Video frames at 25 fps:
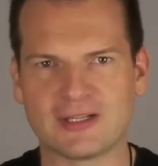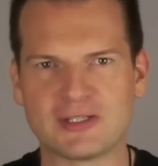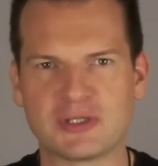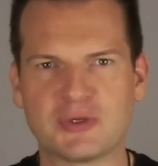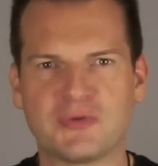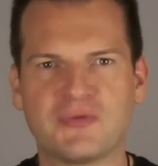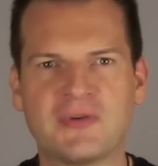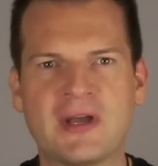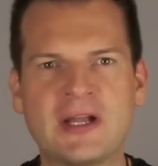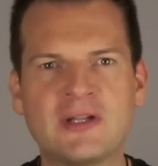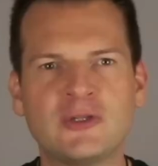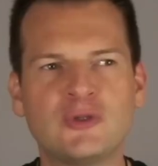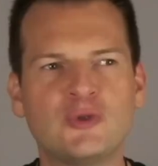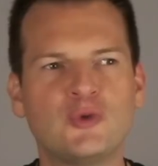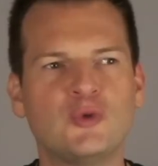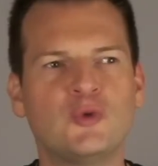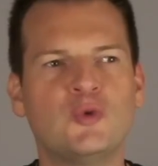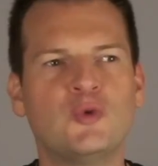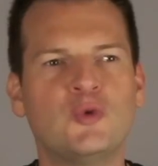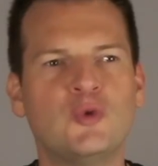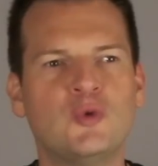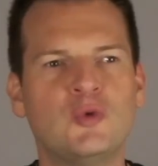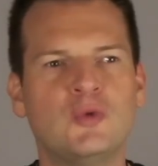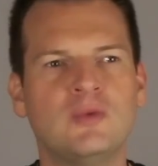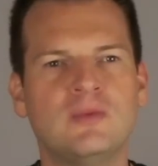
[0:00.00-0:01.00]
Also wenn
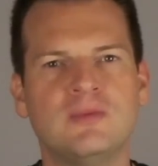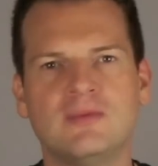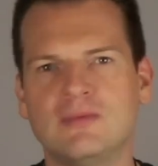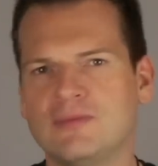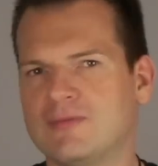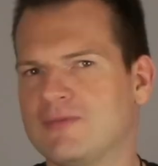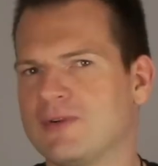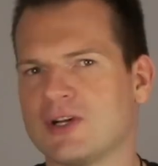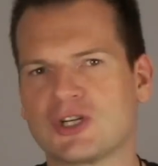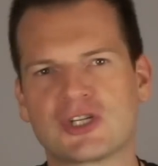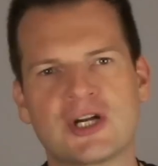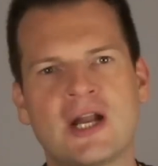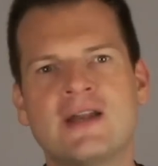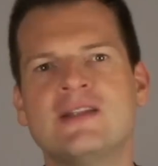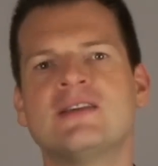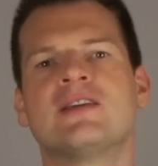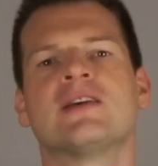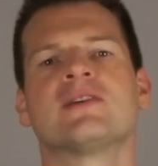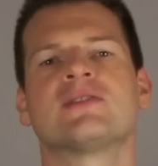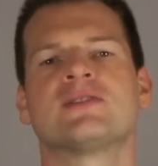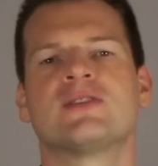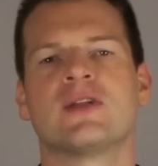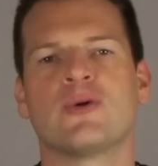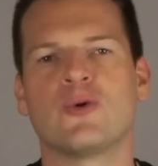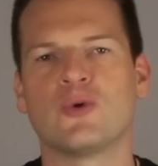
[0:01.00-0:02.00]
du,
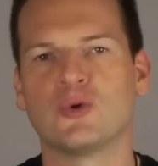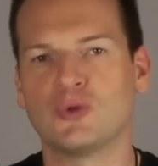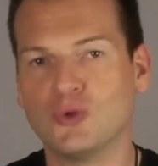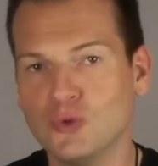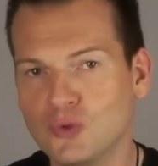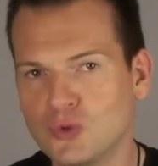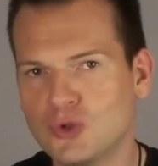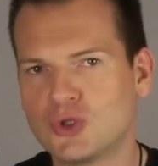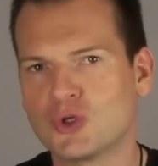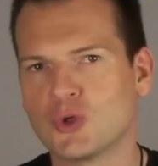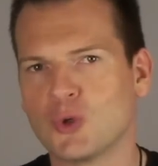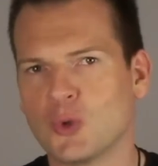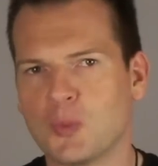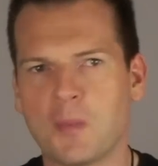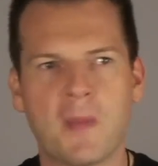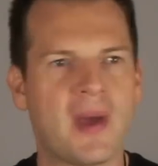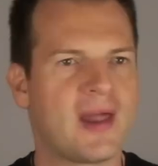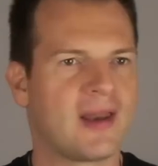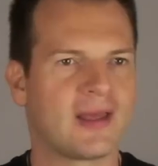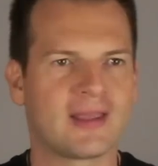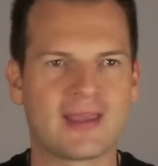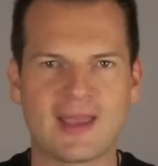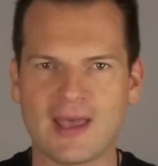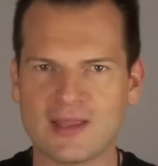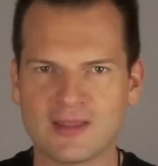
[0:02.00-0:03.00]
wahrscheinlich hast auch du schon
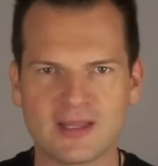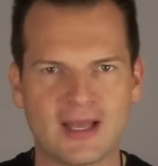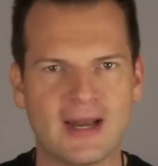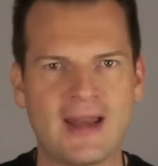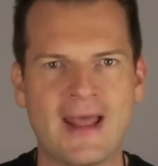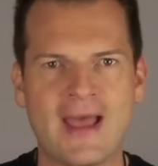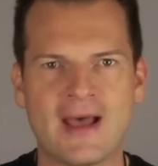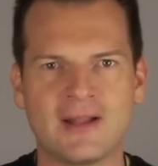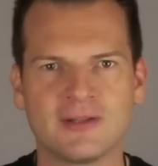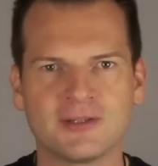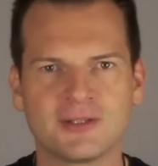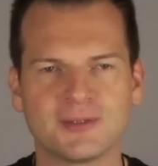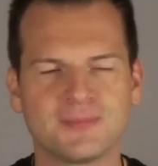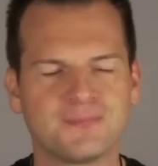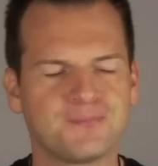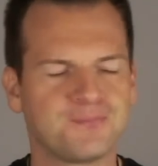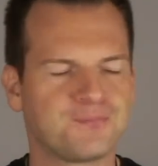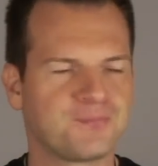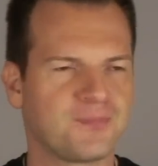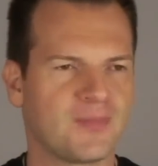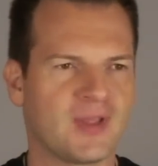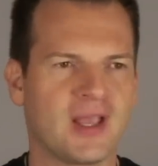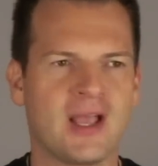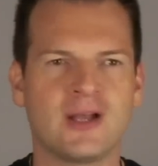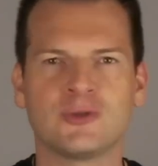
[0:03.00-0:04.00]
Männer kennengelernt,
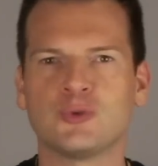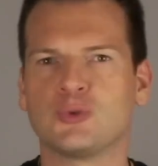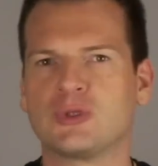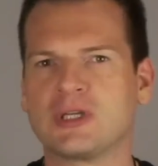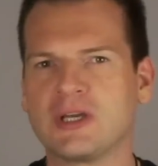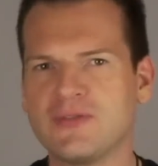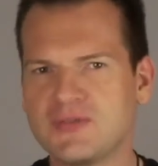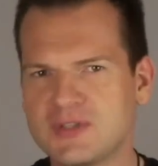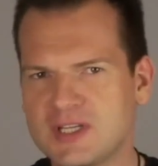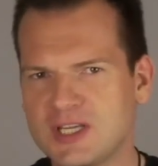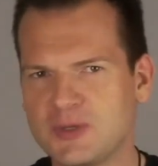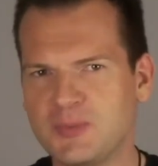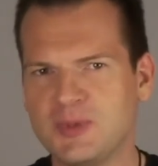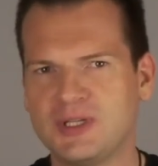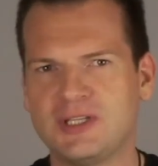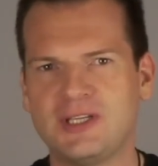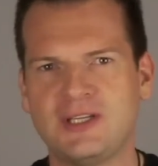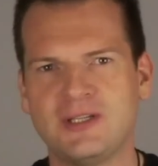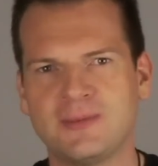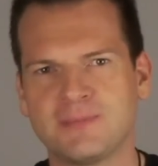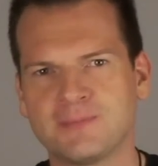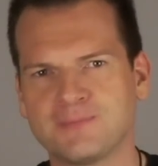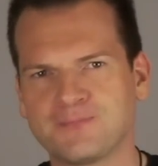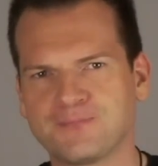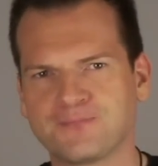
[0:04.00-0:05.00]
ja, du triffst dich mit
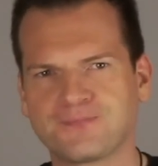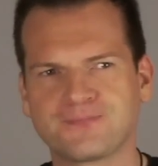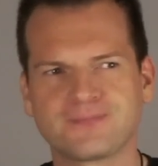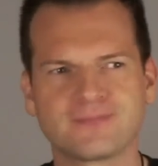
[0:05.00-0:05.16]
ihnen